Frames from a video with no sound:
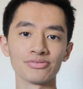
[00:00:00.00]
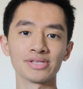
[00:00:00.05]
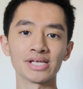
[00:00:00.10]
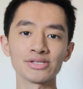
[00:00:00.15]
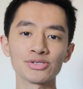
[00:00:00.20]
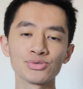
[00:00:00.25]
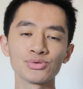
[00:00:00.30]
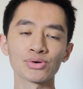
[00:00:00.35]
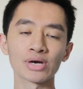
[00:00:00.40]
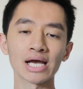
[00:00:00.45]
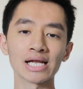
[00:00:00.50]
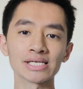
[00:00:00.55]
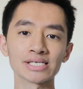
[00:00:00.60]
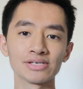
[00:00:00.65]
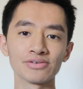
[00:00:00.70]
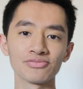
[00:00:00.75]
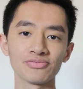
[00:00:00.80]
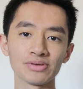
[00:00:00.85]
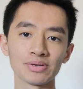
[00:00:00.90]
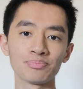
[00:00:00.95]
naturel
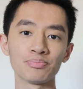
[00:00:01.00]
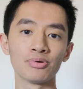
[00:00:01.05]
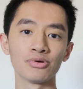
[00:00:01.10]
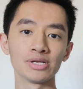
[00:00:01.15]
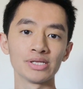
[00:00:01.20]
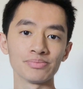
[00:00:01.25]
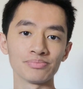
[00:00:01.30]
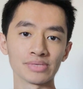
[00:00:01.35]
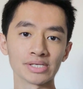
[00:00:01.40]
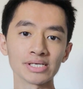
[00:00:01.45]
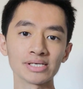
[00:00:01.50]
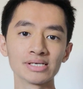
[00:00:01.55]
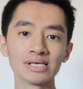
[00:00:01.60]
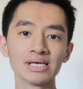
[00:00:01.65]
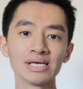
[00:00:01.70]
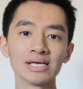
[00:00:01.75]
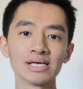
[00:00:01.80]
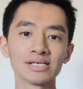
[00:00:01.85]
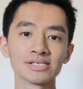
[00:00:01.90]
qui fait polémique,